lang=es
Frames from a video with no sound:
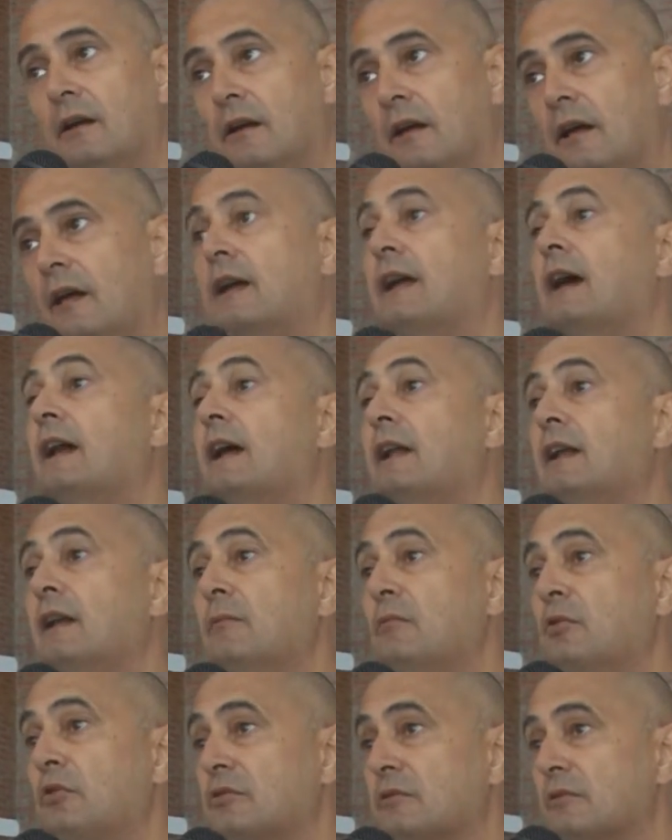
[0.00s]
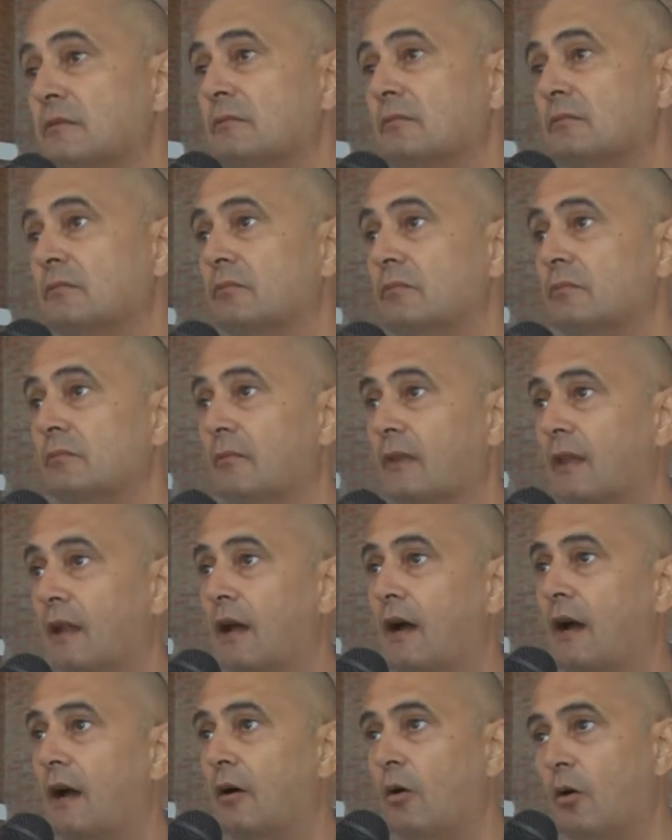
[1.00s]
encararemos
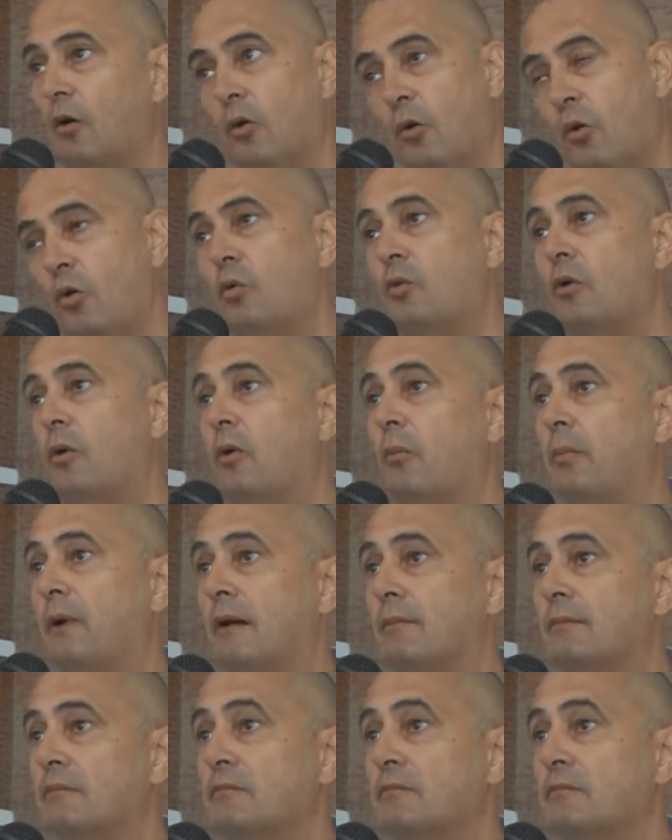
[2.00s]
un nuevo plan,